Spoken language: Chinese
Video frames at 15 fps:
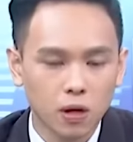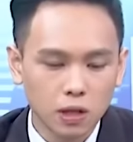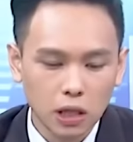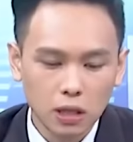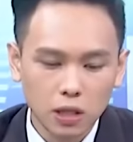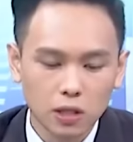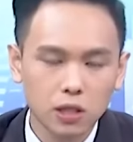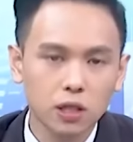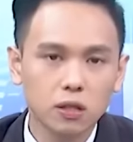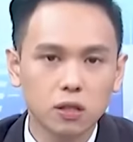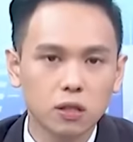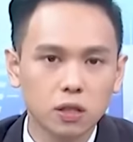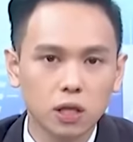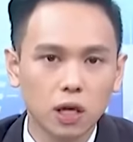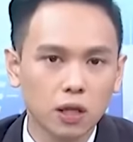在年线
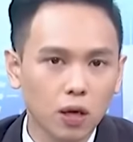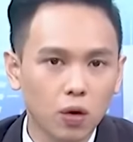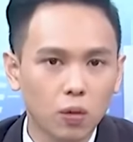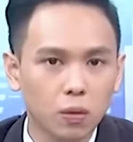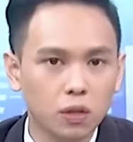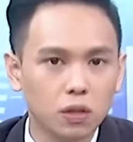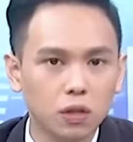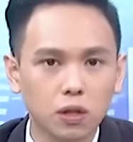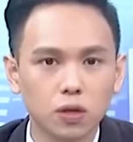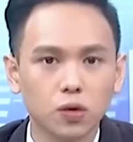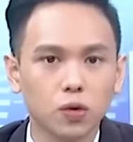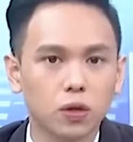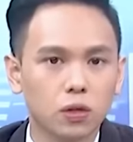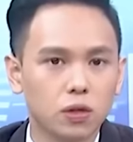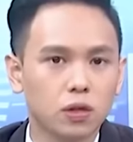之下，那我们针
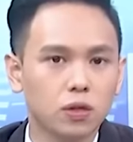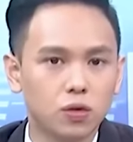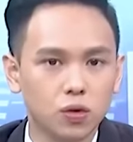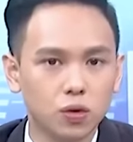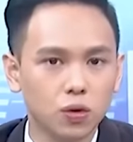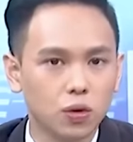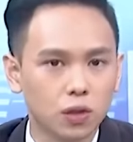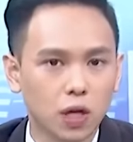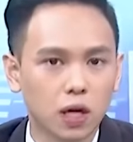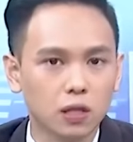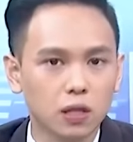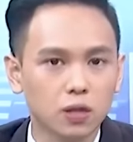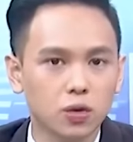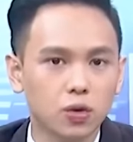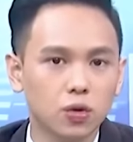对的是具有长
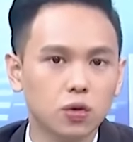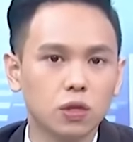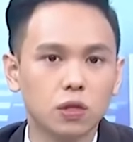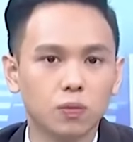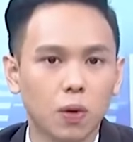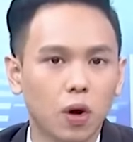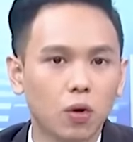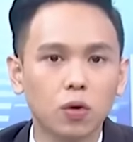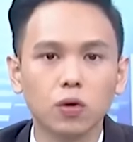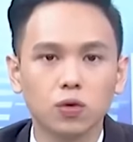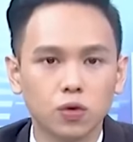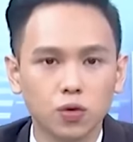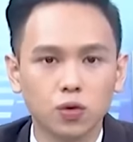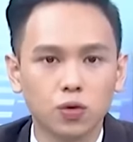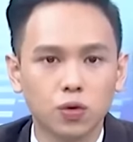线趋势保护的
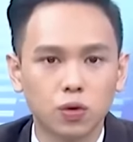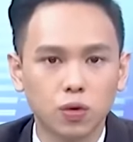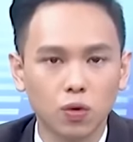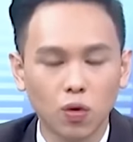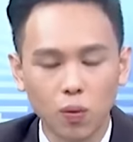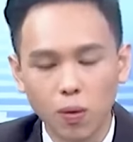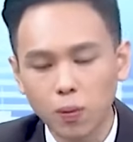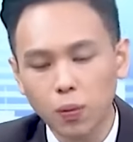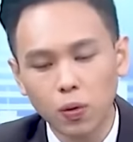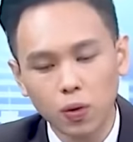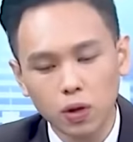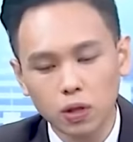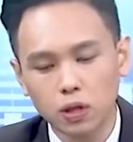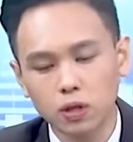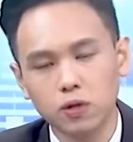族群，我们不
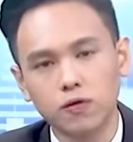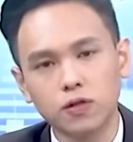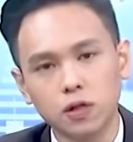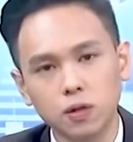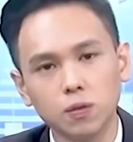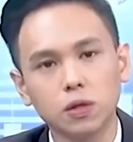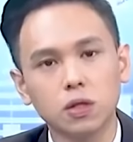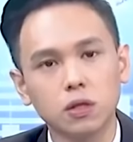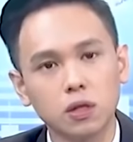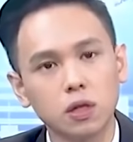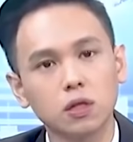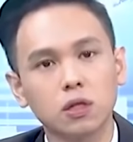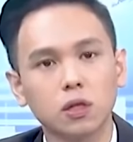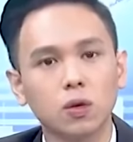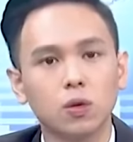会以是不是
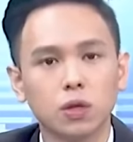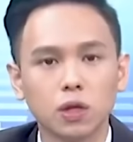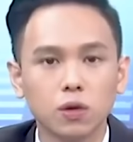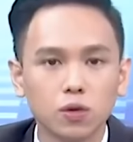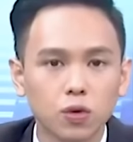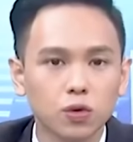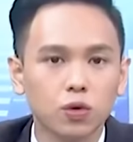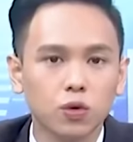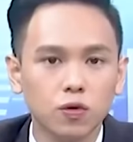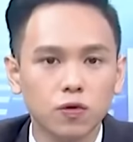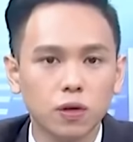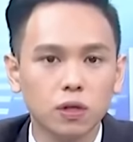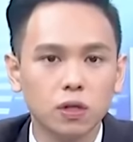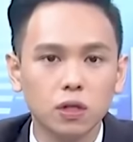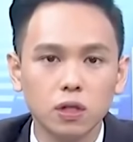电子股下去做区
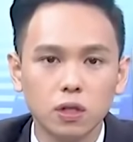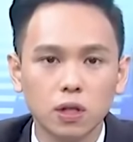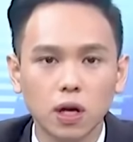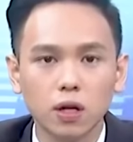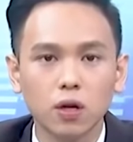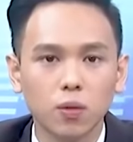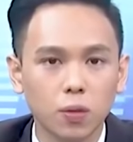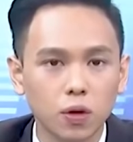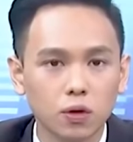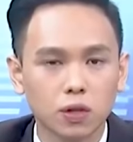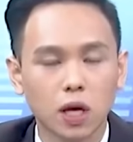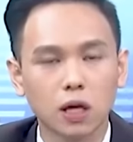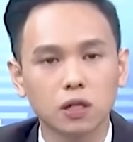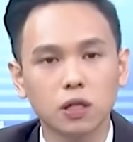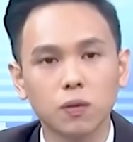分，是以它有没有
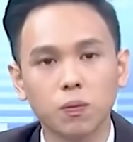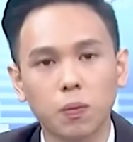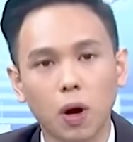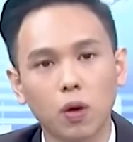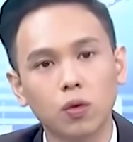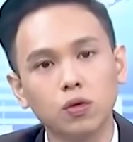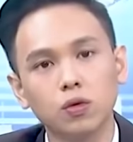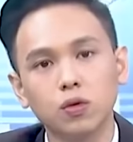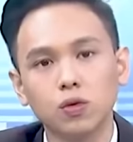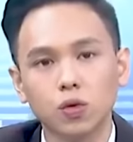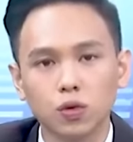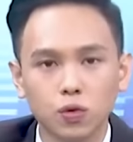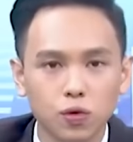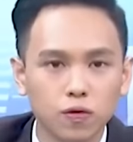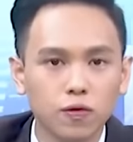长线保护去
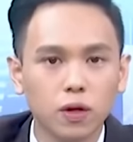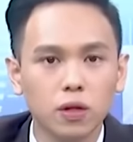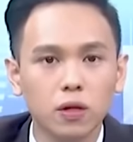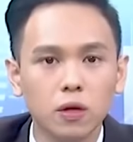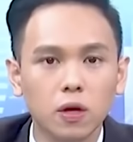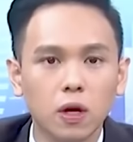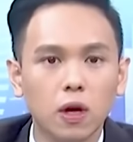做区分。